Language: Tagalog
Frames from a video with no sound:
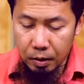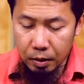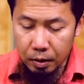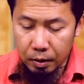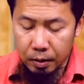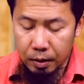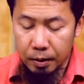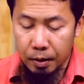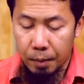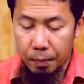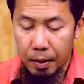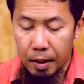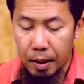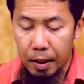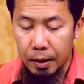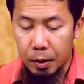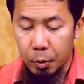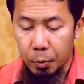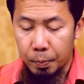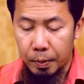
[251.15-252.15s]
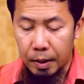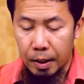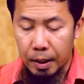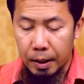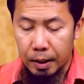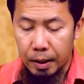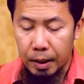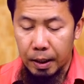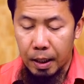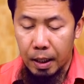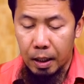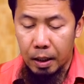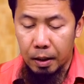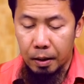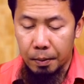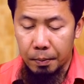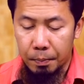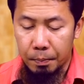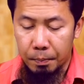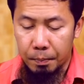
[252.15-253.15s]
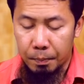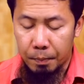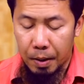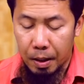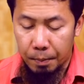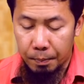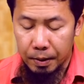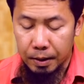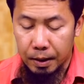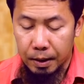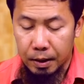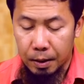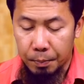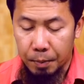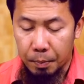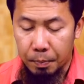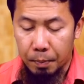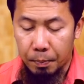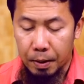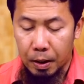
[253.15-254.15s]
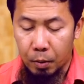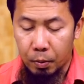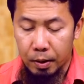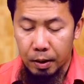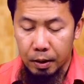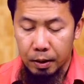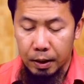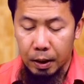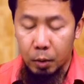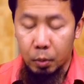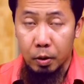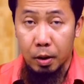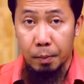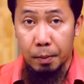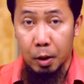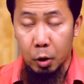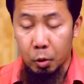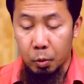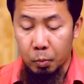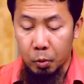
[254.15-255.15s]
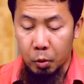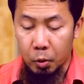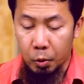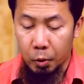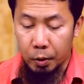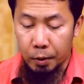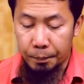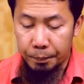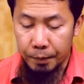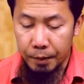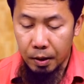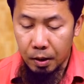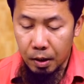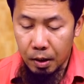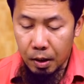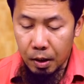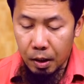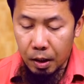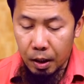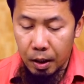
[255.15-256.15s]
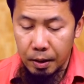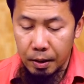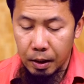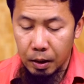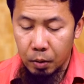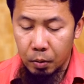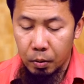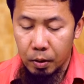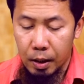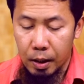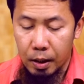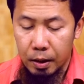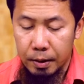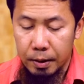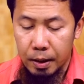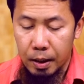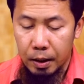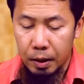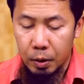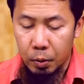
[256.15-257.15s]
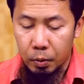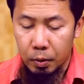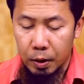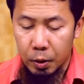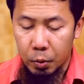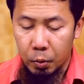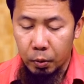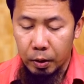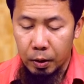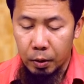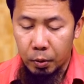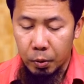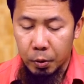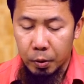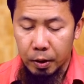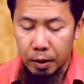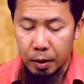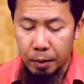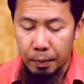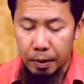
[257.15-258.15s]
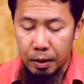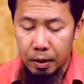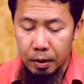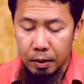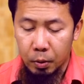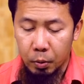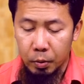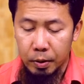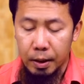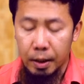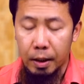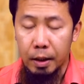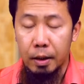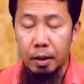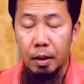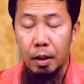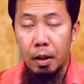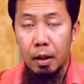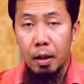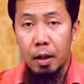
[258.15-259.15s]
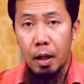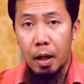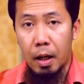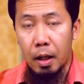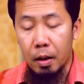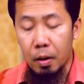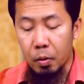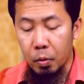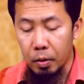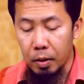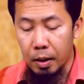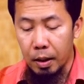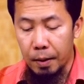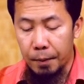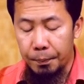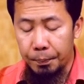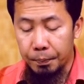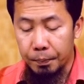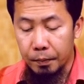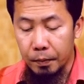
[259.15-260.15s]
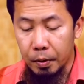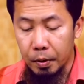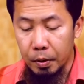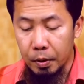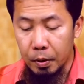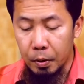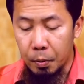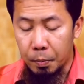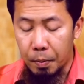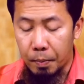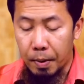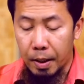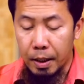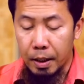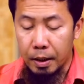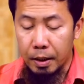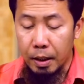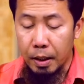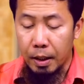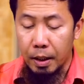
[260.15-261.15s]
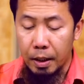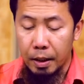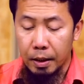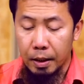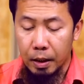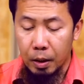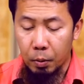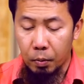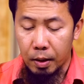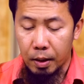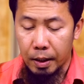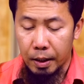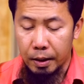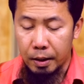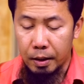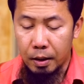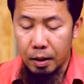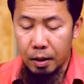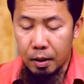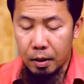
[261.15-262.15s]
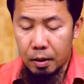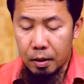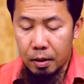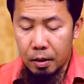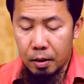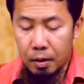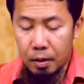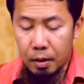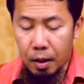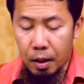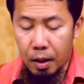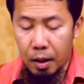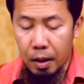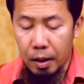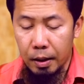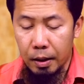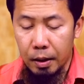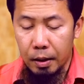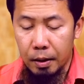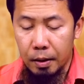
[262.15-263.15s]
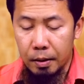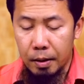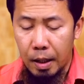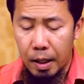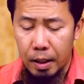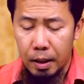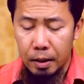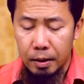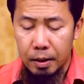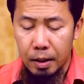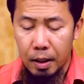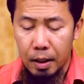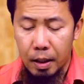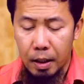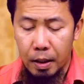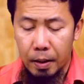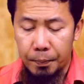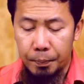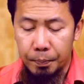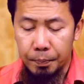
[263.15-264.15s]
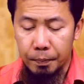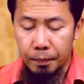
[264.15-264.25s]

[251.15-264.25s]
uh, sa summarize o pinaikli ang mga batas na pagpapaliwanag dito sa mga sumusunod. Annal khula jaizun li su'il ushrati bayna zawjayn. Ang khula, yung babae ang hihiling ng hiwalay ay dahil sa